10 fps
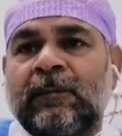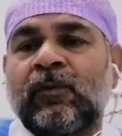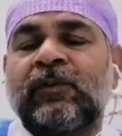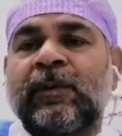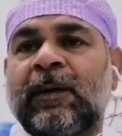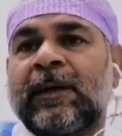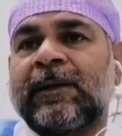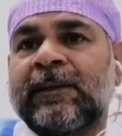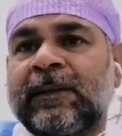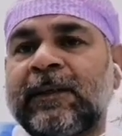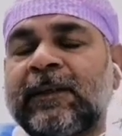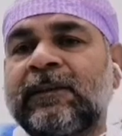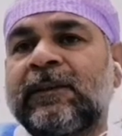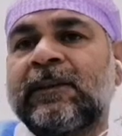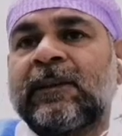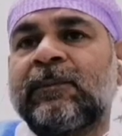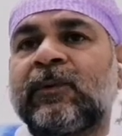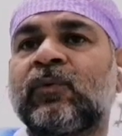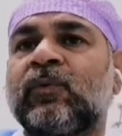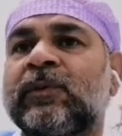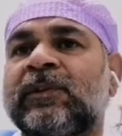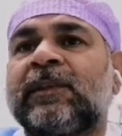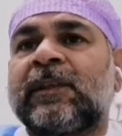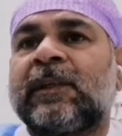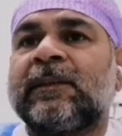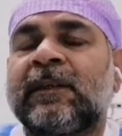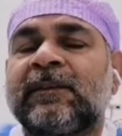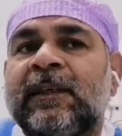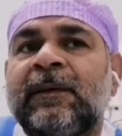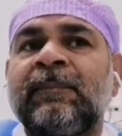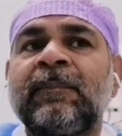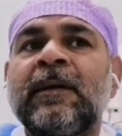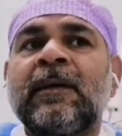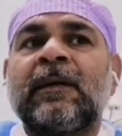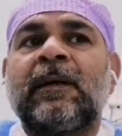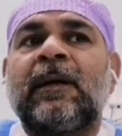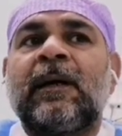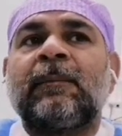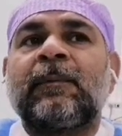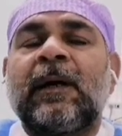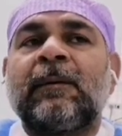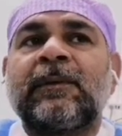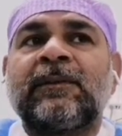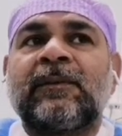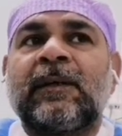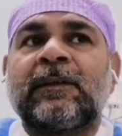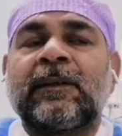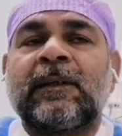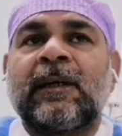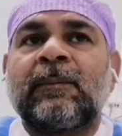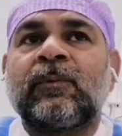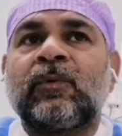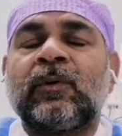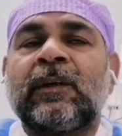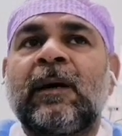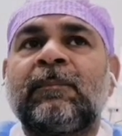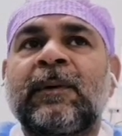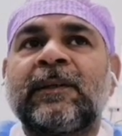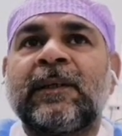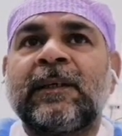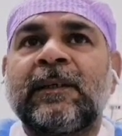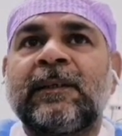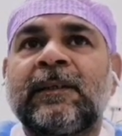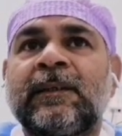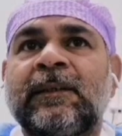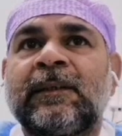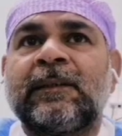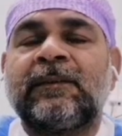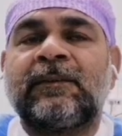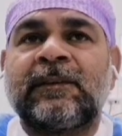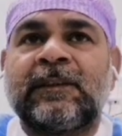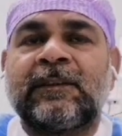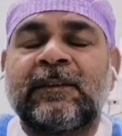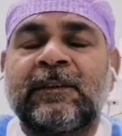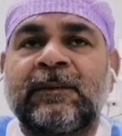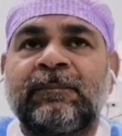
मुल्क से बाहर रहते हैं जिन जगह पर उनको अच्छी तरह अंदाज़ा है कि आप काम के साथ अगर आपको कोई काम पड़ जाए जिस तरीके से